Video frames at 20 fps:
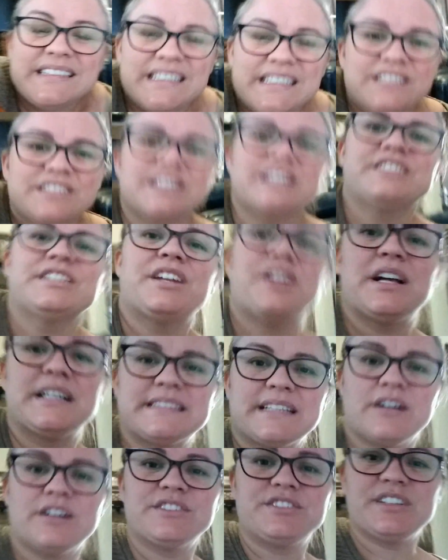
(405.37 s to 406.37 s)
assim, gente, a
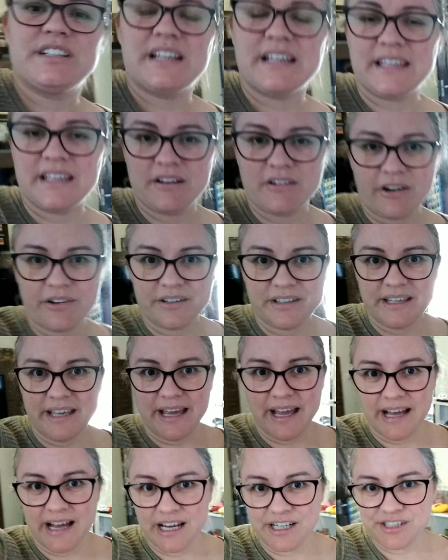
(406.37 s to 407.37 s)
nossa rotina aqui qual que
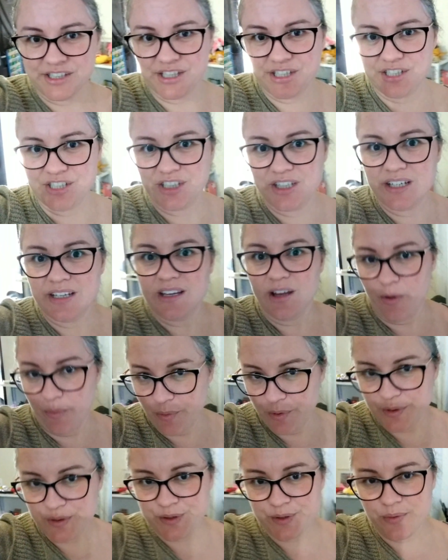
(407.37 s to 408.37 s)
é? A gente, eu
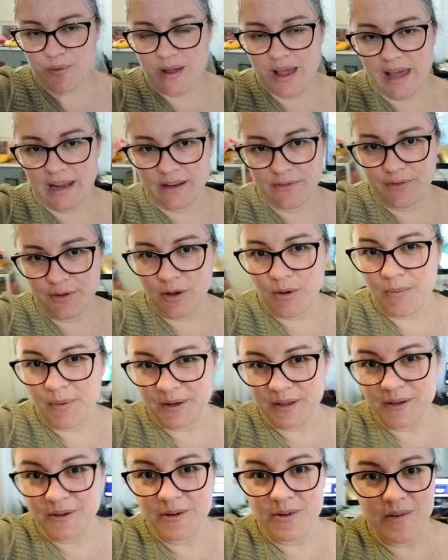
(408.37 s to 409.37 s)
busco ela, fico um
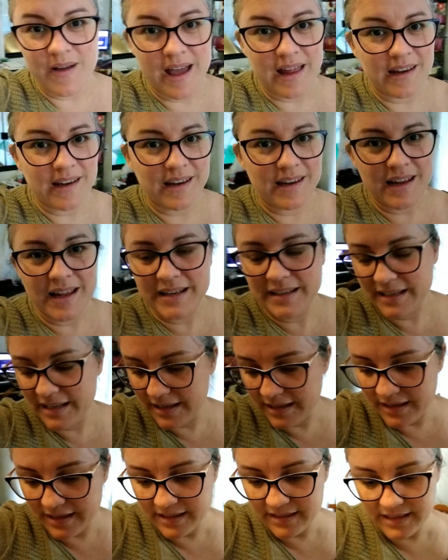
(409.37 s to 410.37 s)
pouquinho com ela lá
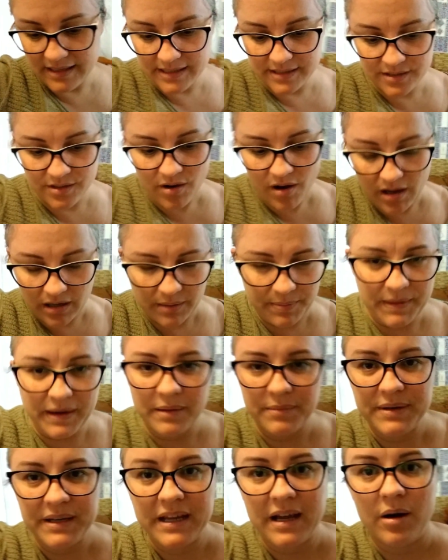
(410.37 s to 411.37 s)
na, na escola pra
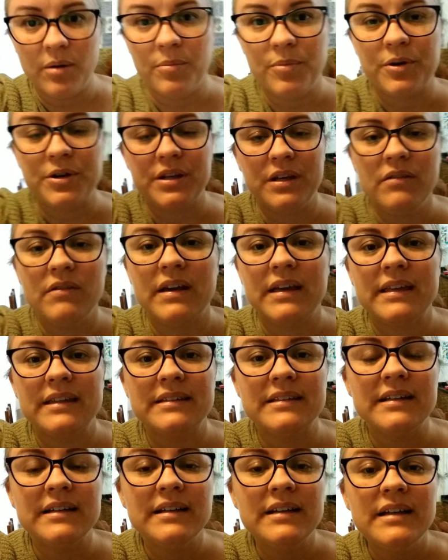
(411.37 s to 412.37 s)
ela brincar um pouquinho
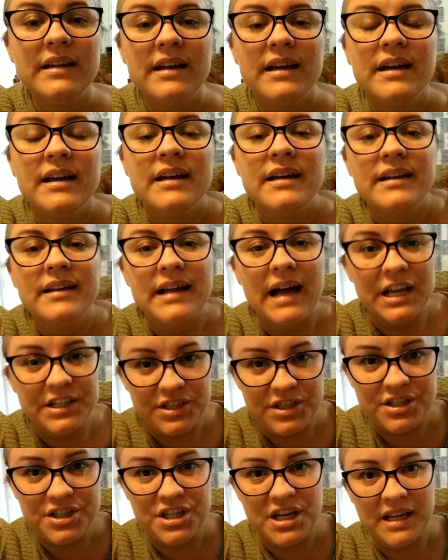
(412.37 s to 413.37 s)
ainda. A
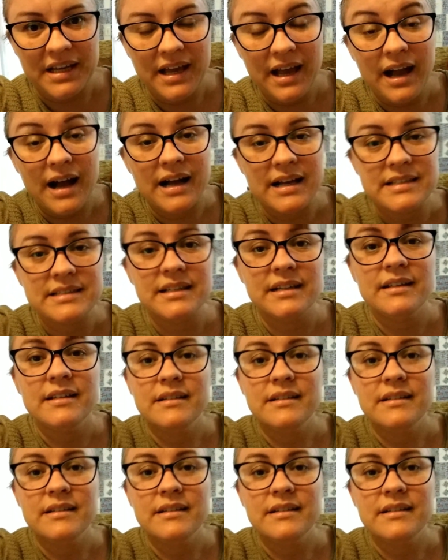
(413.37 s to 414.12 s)
gente chega em casa,